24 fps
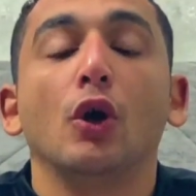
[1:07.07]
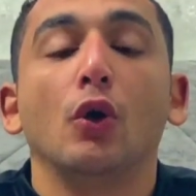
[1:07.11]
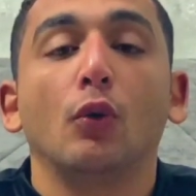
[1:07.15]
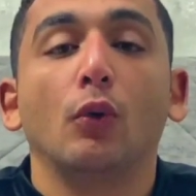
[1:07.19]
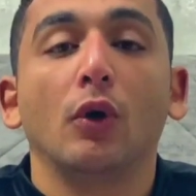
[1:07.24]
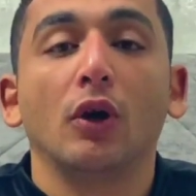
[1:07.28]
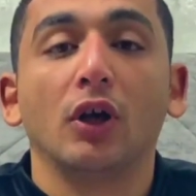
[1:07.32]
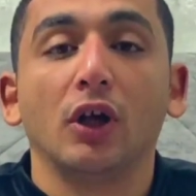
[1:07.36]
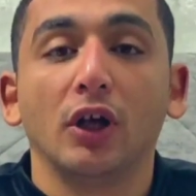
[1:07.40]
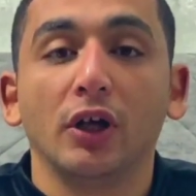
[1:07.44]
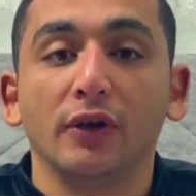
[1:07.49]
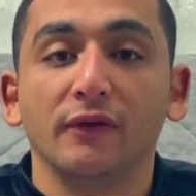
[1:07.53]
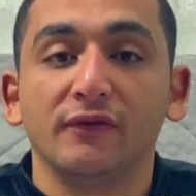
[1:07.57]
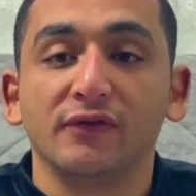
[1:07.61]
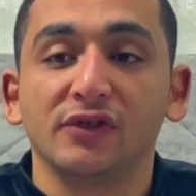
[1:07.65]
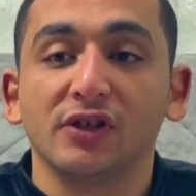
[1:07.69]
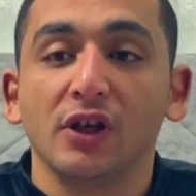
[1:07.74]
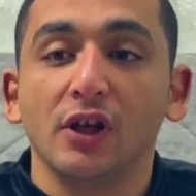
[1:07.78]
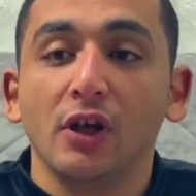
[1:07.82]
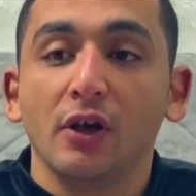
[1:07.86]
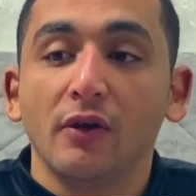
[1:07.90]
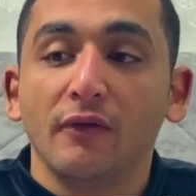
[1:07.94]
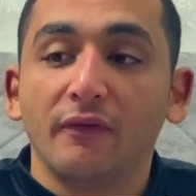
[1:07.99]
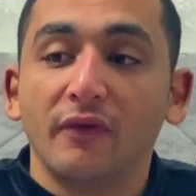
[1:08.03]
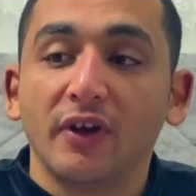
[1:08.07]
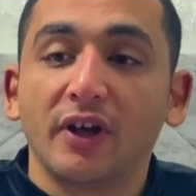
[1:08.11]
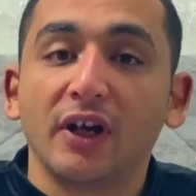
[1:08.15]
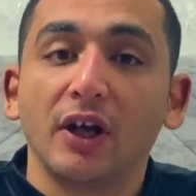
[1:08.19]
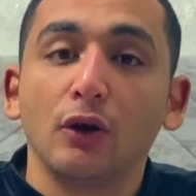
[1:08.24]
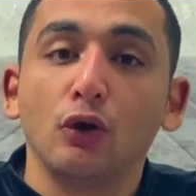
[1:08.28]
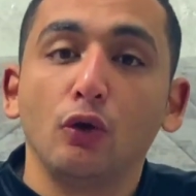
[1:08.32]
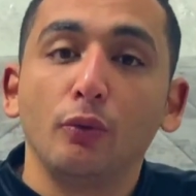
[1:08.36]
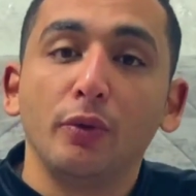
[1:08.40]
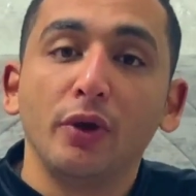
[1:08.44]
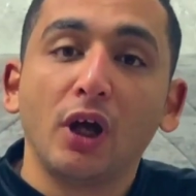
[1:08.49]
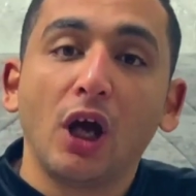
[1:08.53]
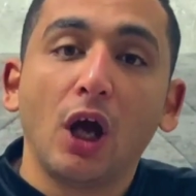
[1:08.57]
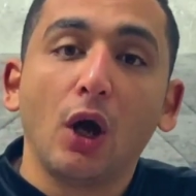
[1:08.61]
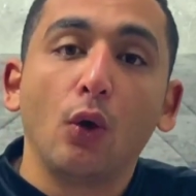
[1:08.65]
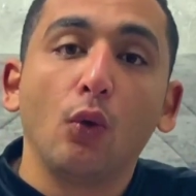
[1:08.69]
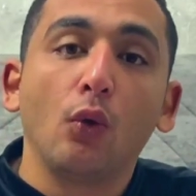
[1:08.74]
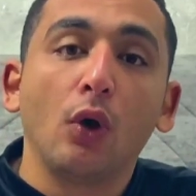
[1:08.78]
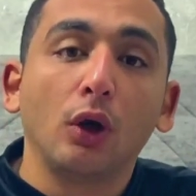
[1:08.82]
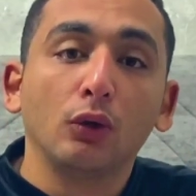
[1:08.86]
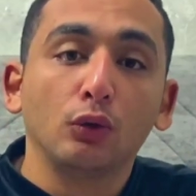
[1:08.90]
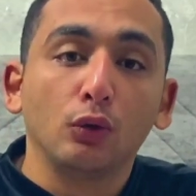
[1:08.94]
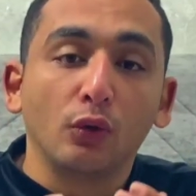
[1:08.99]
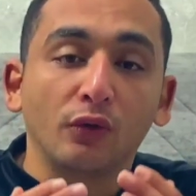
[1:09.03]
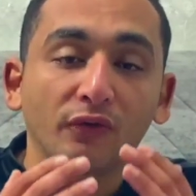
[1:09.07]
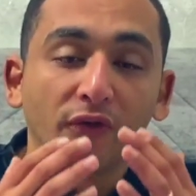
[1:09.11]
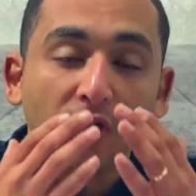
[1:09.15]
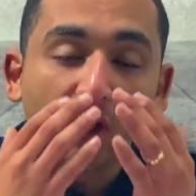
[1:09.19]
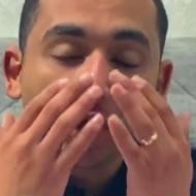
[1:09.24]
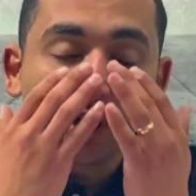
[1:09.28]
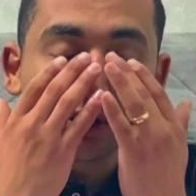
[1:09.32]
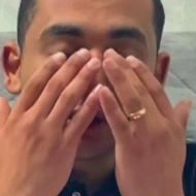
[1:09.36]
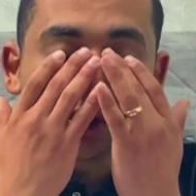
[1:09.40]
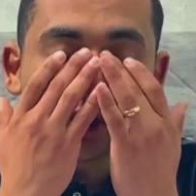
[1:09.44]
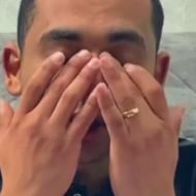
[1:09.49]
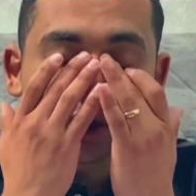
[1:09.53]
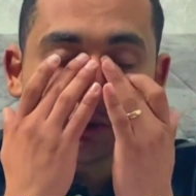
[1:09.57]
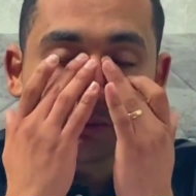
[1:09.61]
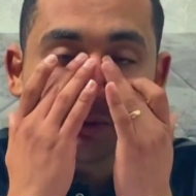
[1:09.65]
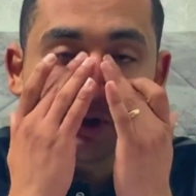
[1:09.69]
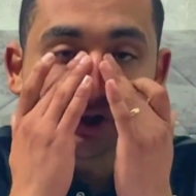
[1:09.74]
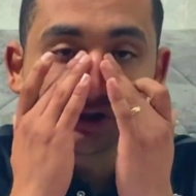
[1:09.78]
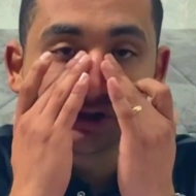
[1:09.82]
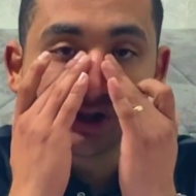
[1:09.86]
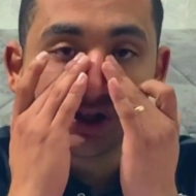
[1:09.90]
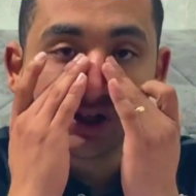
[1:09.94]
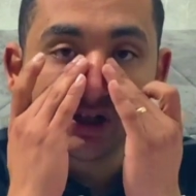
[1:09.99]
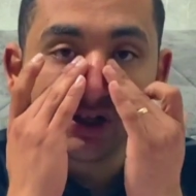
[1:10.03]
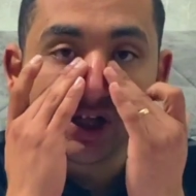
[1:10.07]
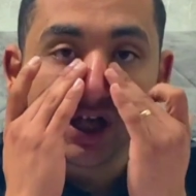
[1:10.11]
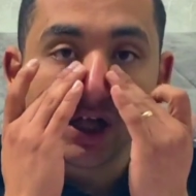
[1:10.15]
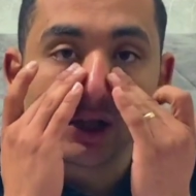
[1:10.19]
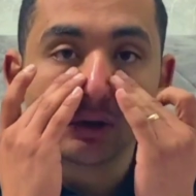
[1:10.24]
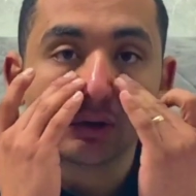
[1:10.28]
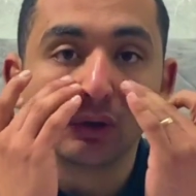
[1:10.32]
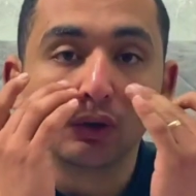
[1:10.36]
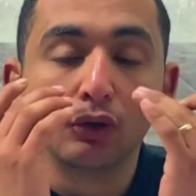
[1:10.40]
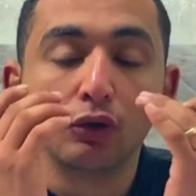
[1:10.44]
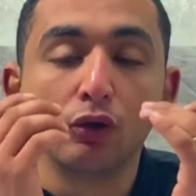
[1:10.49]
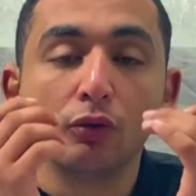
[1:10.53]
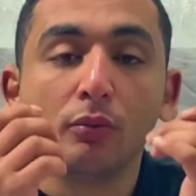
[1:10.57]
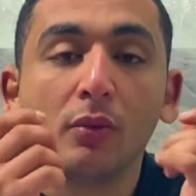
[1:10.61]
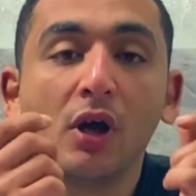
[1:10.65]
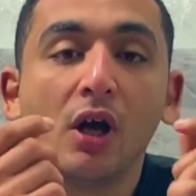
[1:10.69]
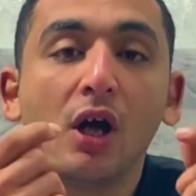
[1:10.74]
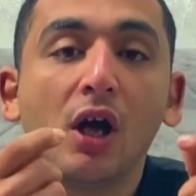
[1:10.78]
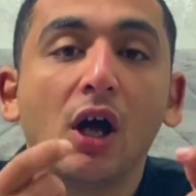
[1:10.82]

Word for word: والحفظ فكانوا بيعوضوا فقد البصر اللي عندهم